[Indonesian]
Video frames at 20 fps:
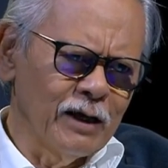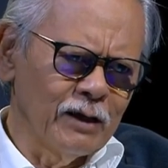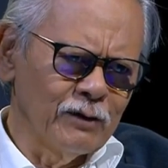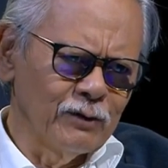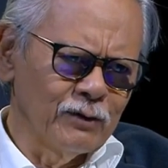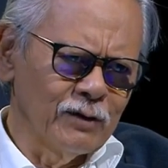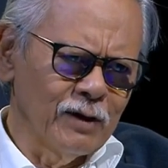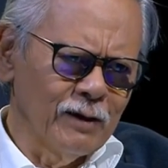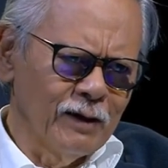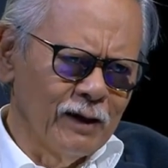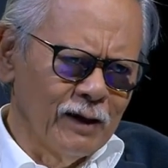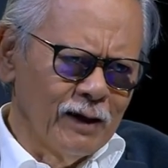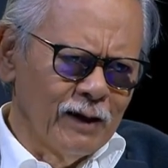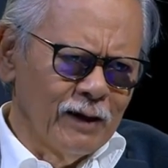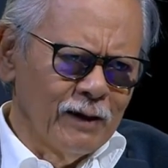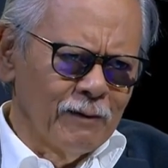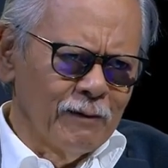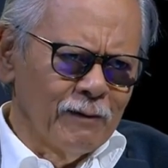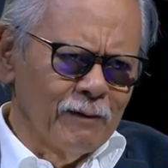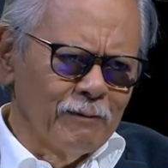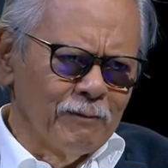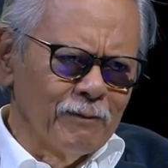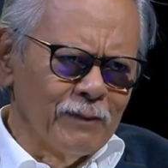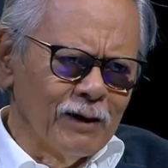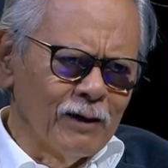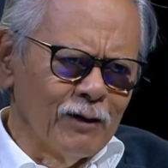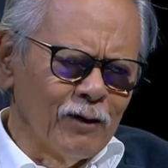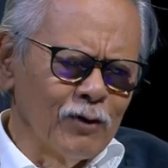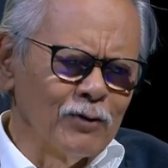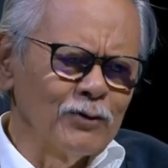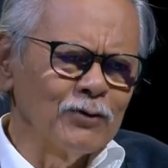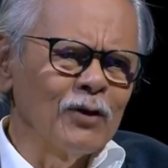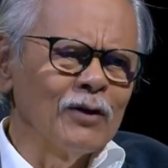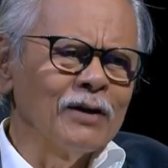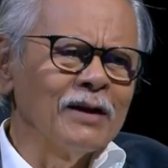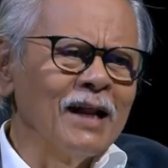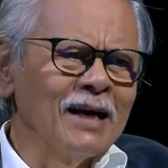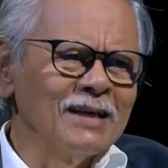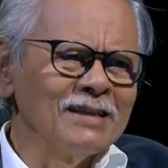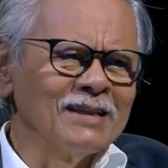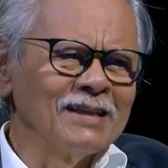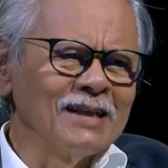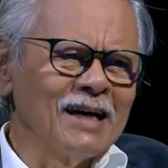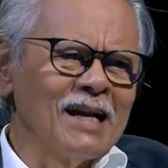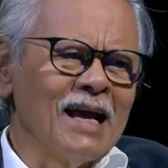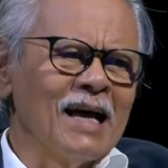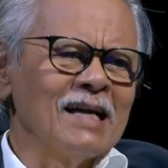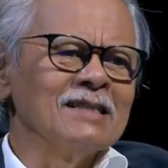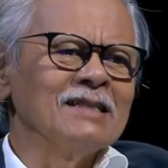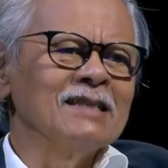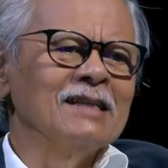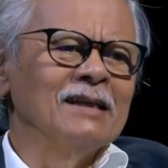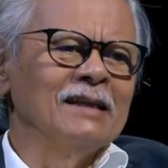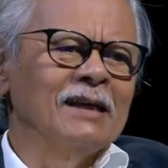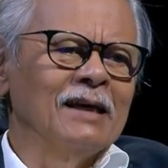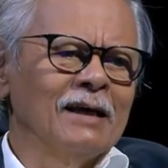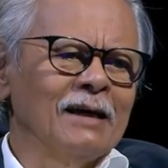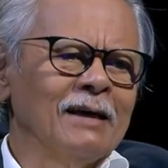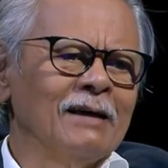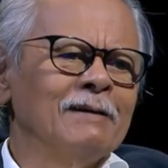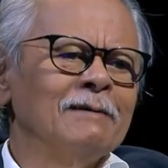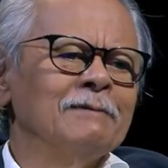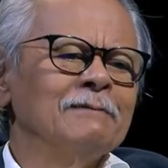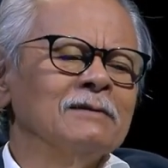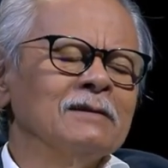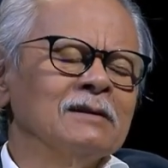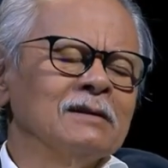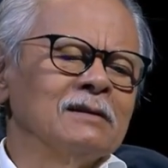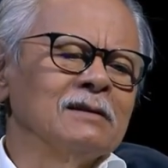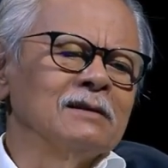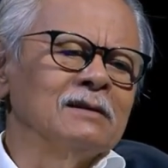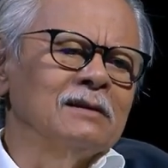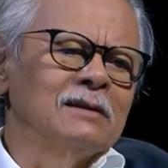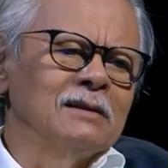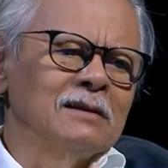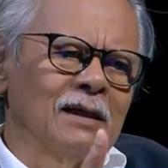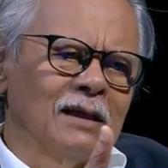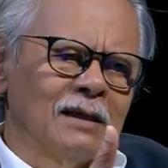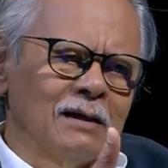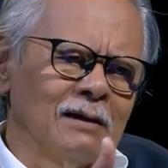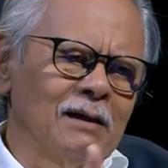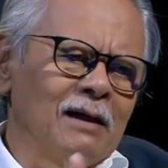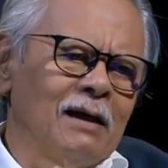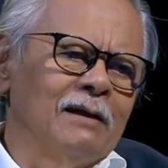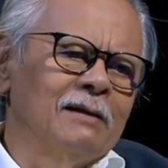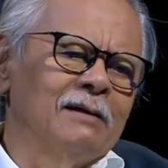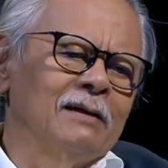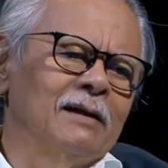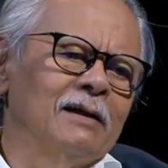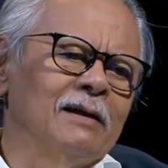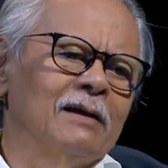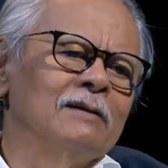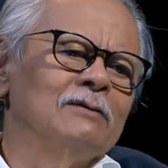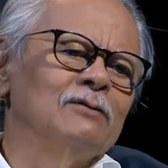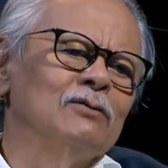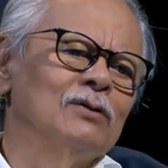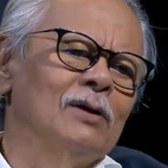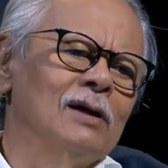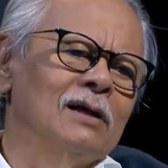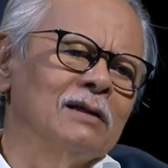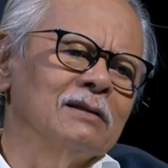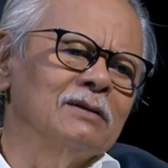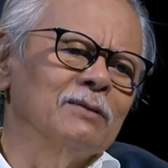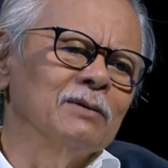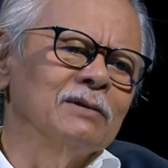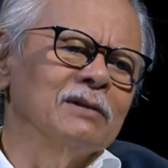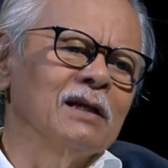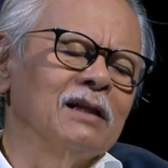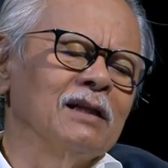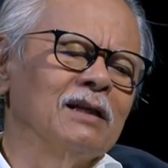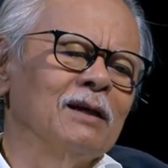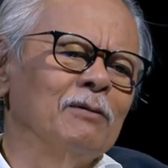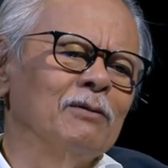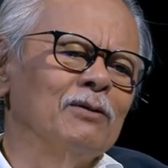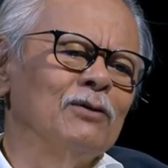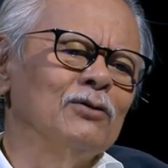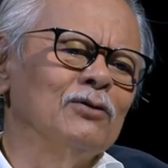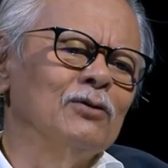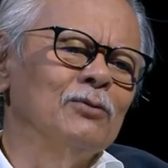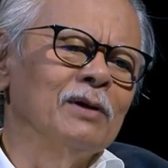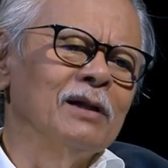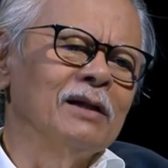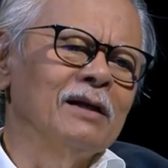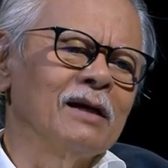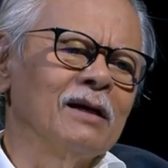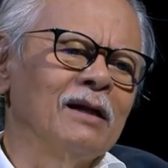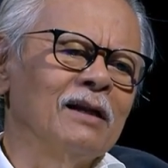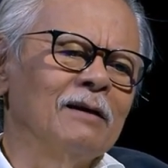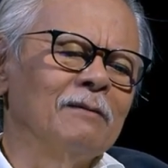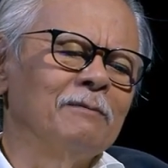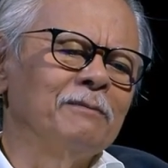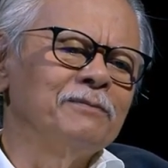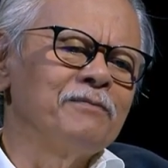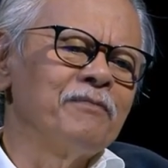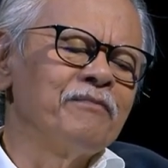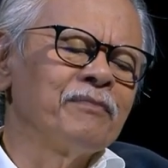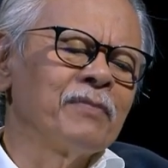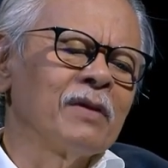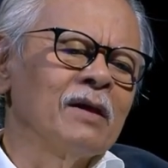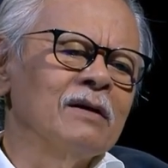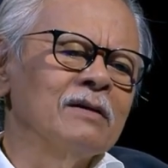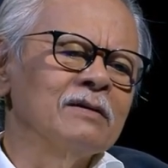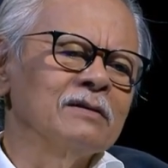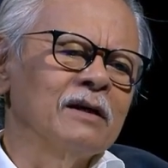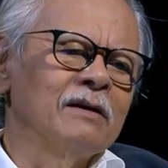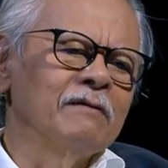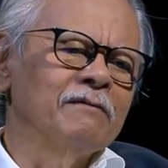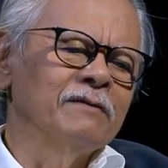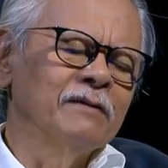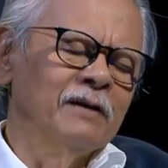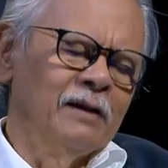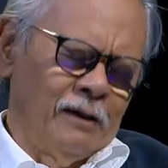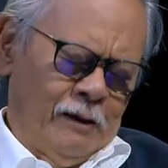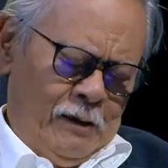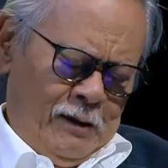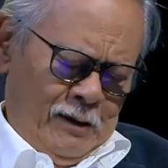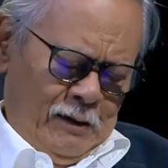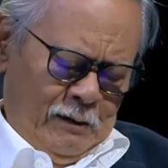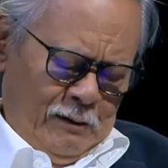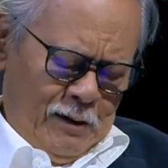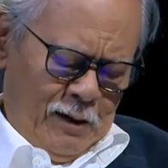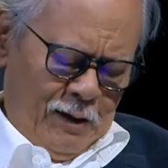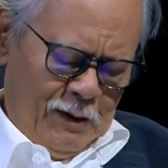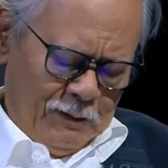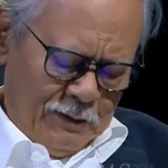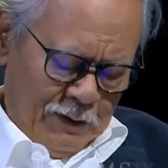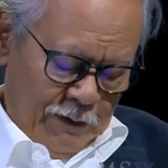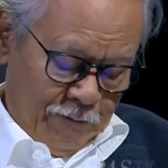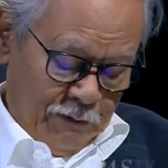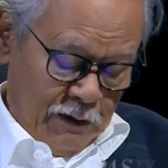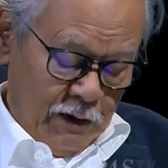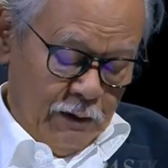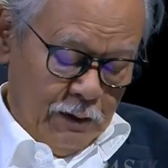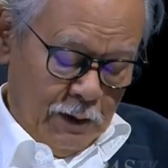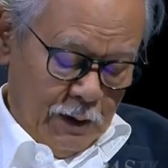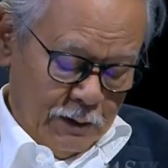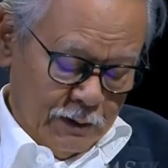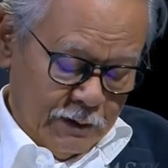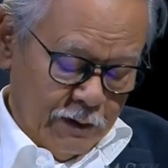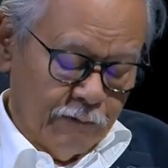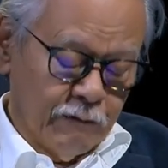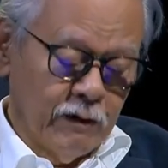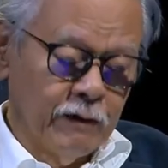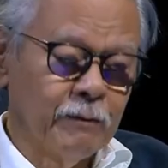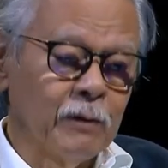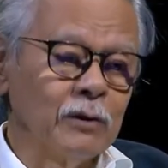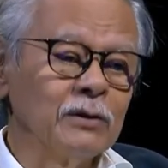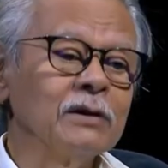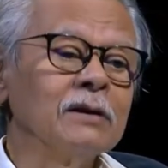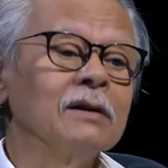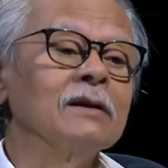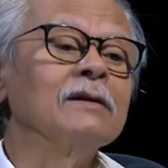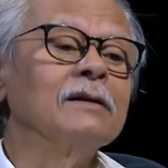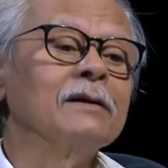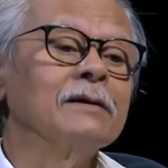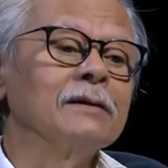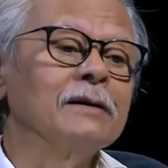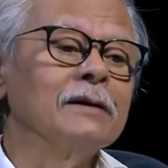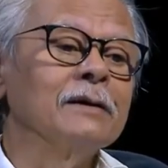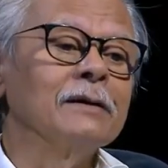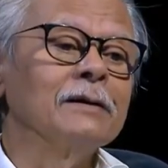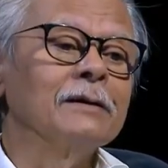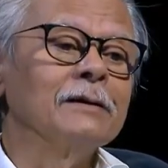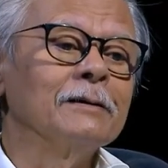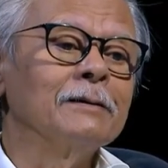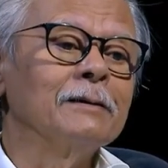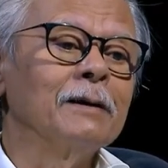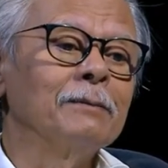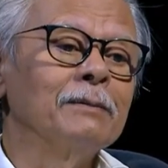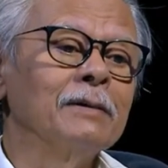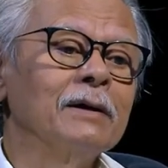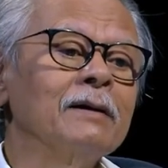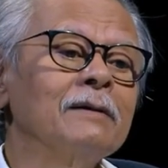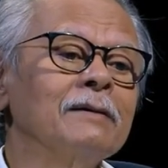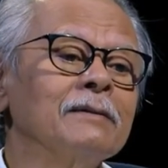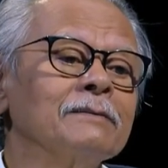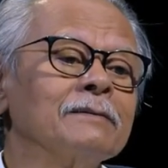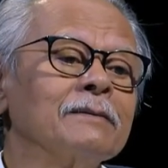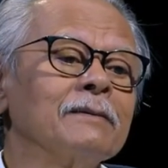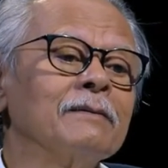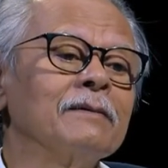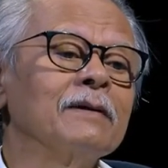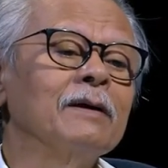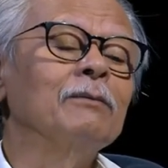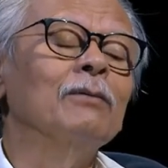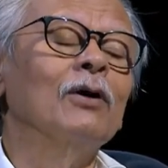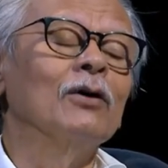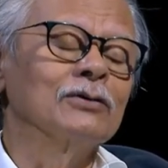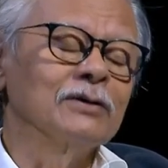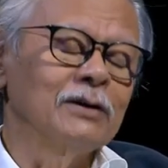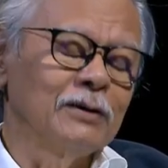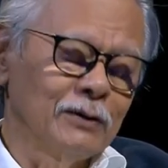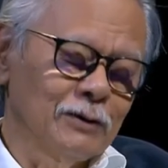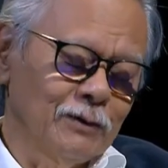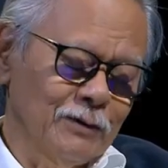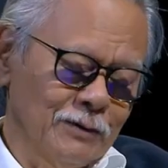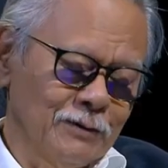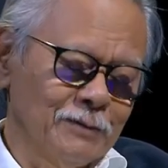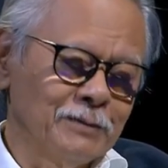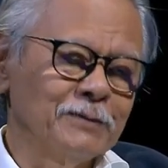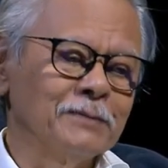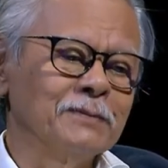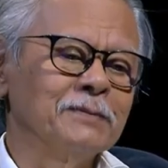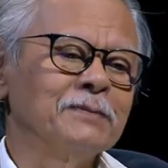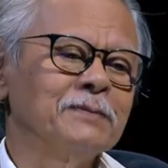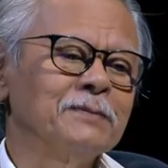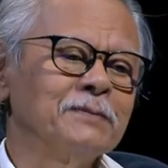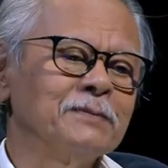dia juga mengkonsolidasikan hasilnya sehingga ada uang sebesar 37 miliar dalam safe uh, eh, safety uh, eh, safe deposit uh, apa box uh, box itu. Hmm.